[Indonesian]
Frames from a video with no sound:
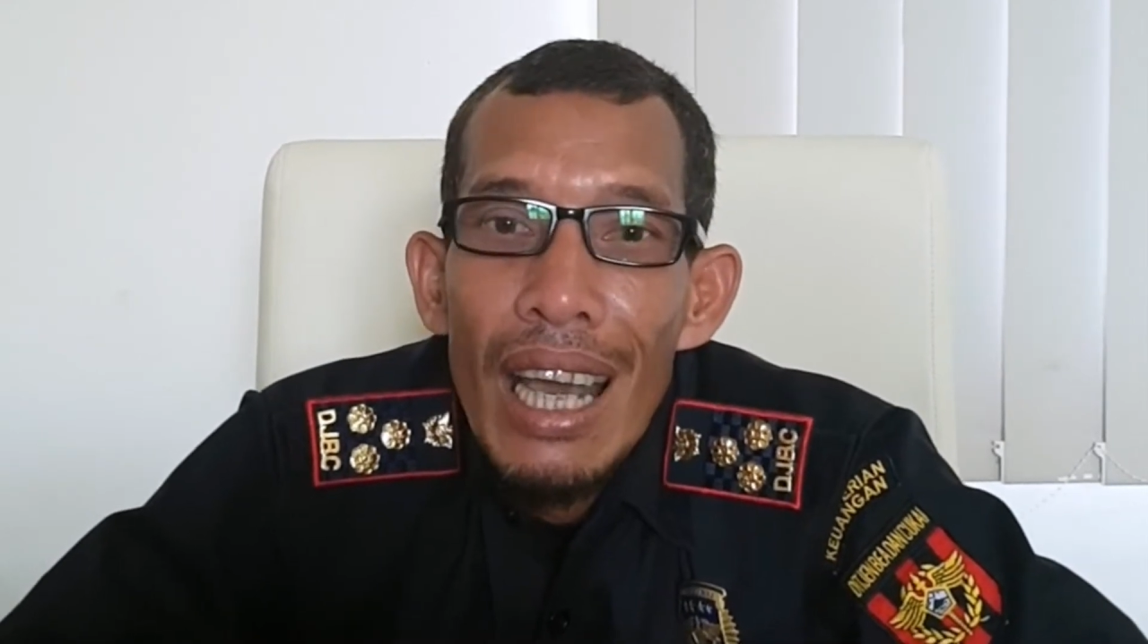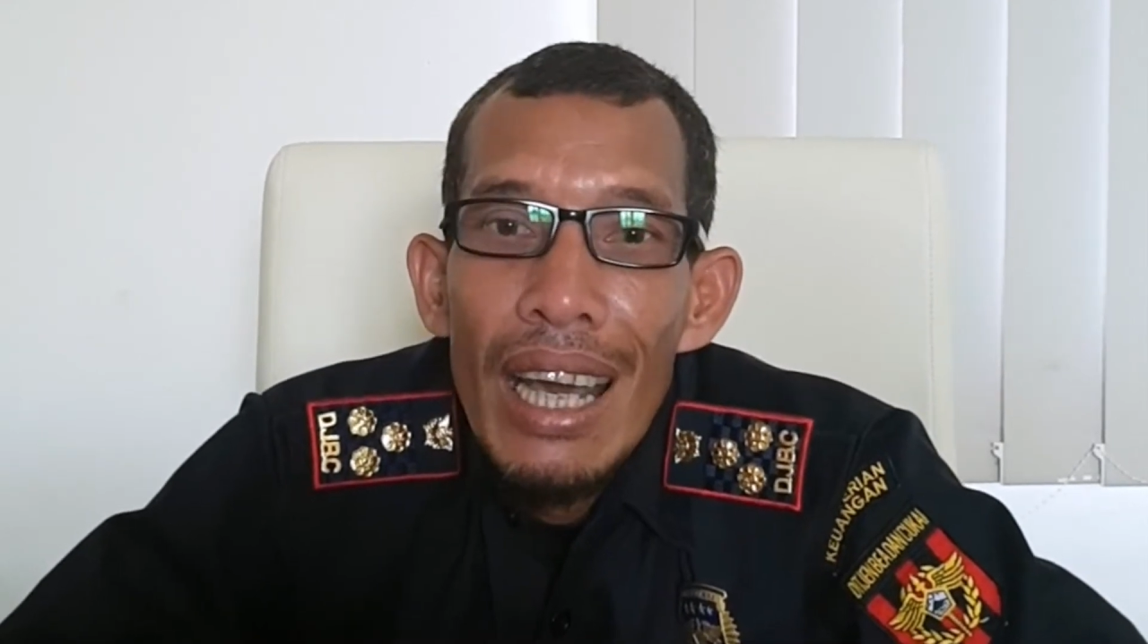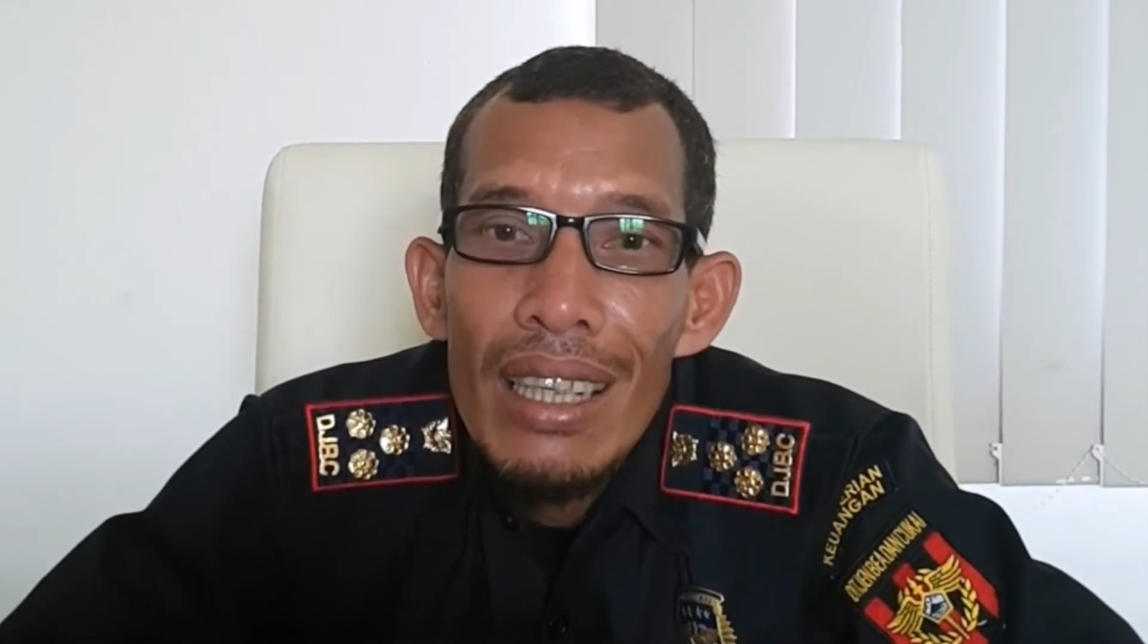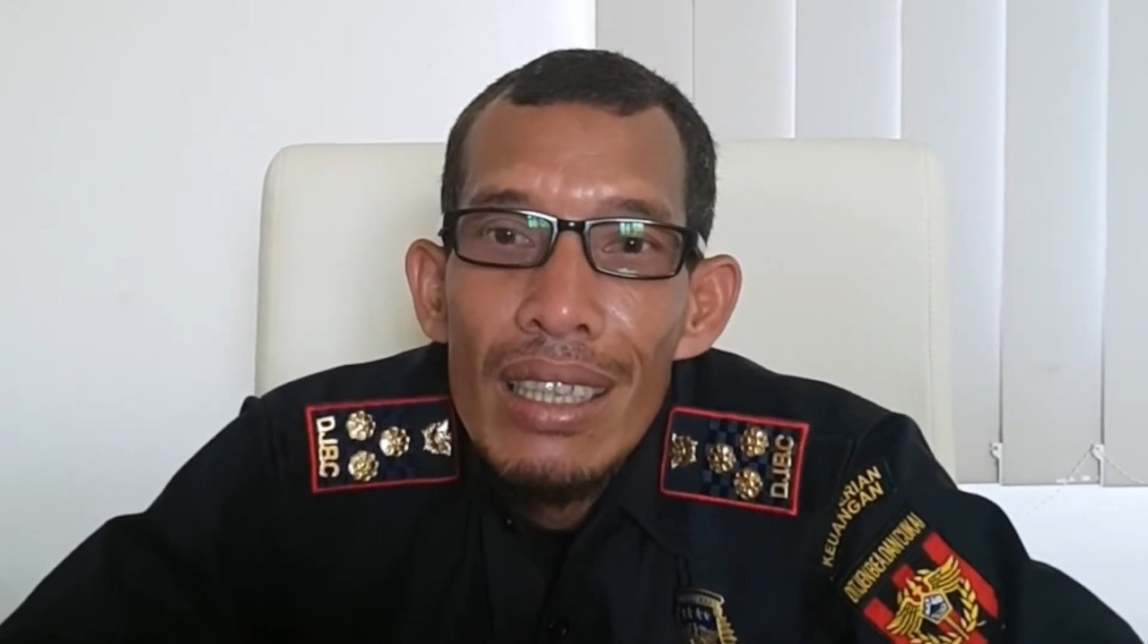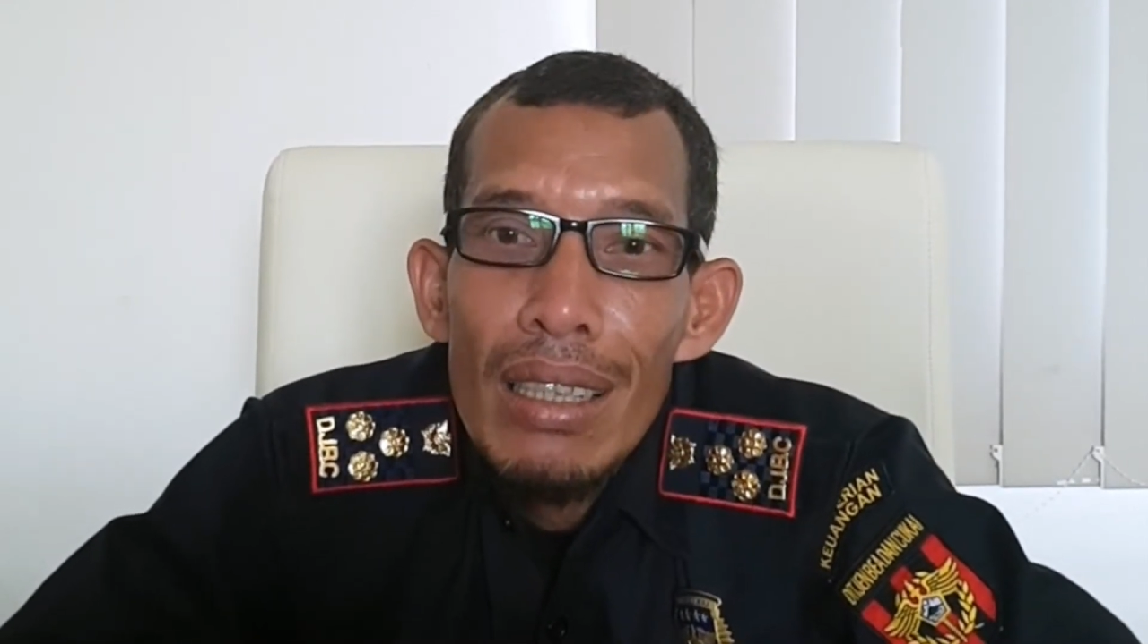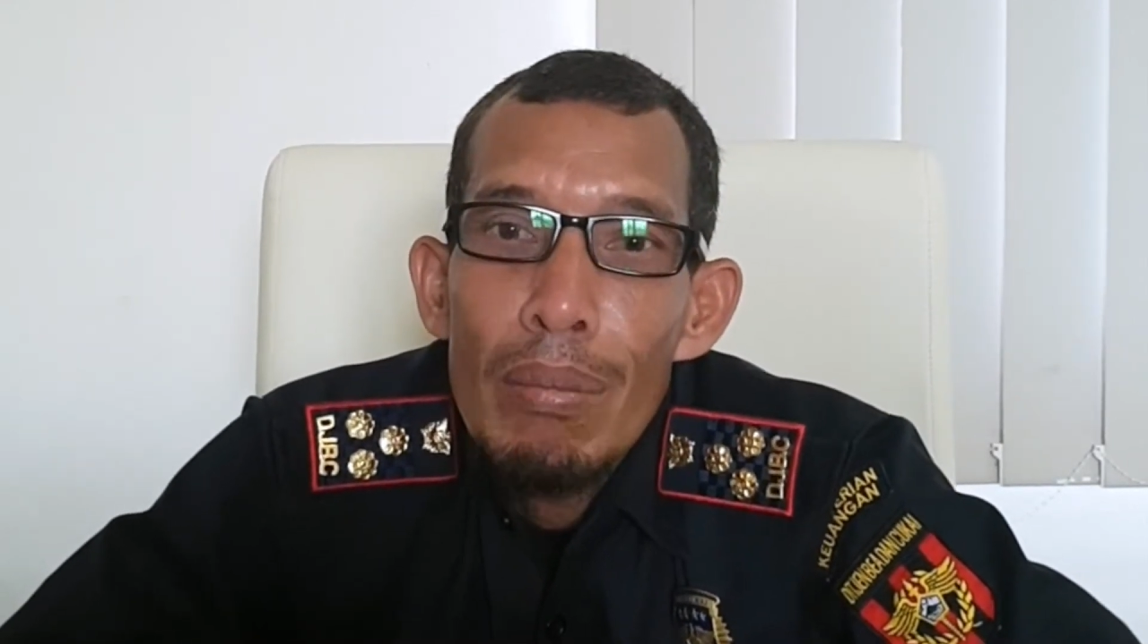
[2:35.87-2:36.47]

Hari